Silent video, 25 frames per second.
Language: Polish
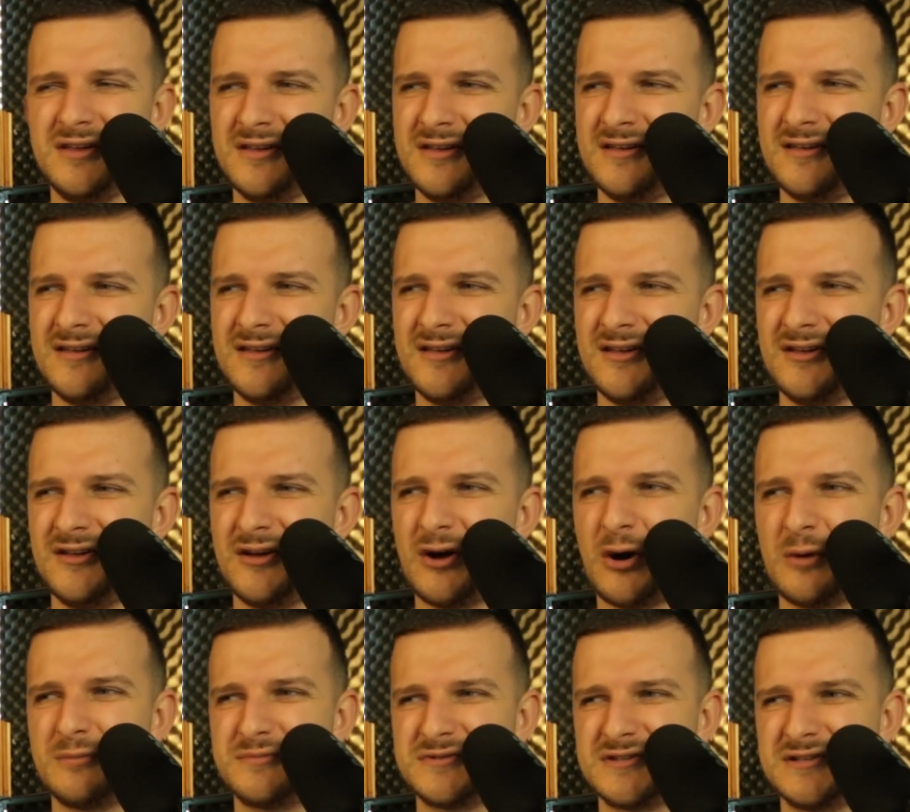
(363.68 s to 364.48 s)

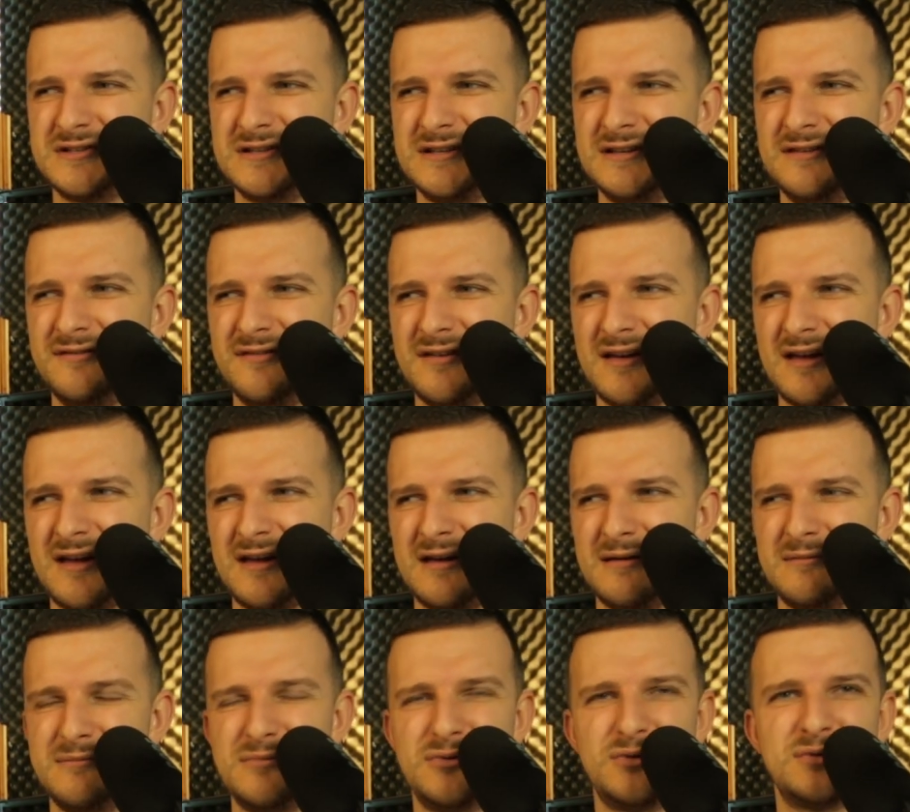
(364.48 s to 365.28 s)
I obrzydliwie
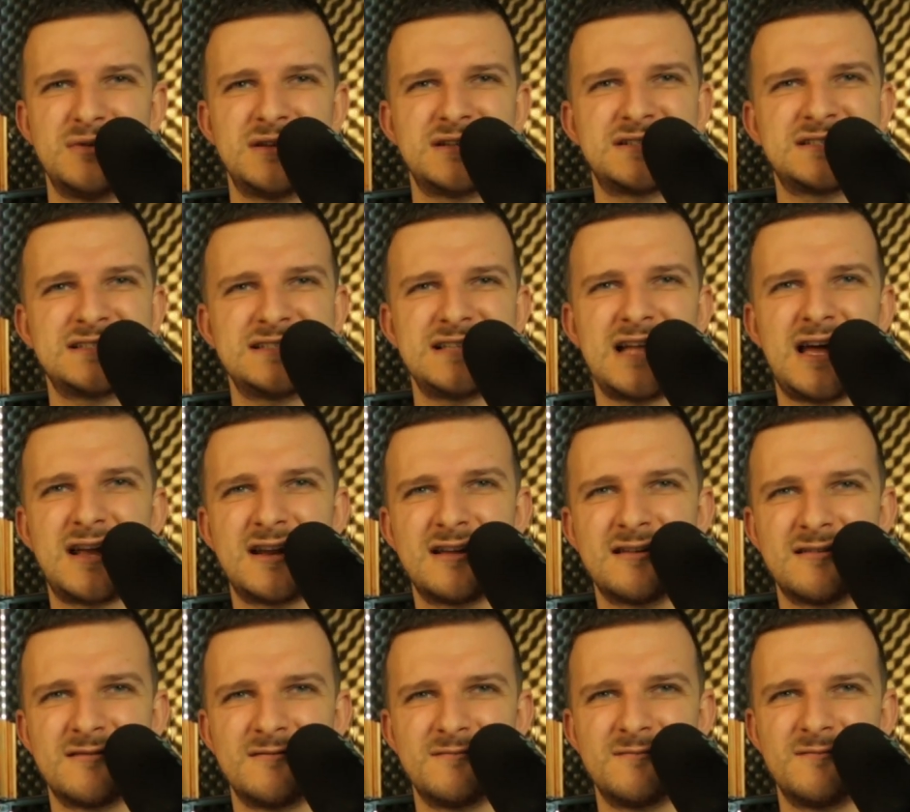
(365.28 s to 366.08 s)
był też
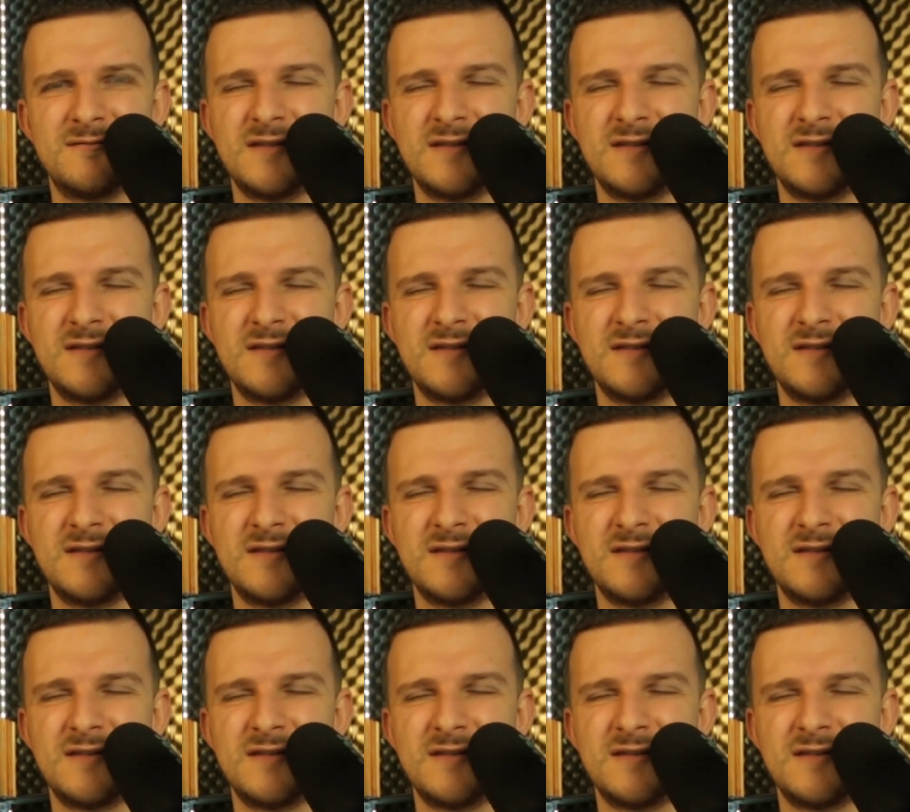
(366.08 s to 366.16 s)
stary.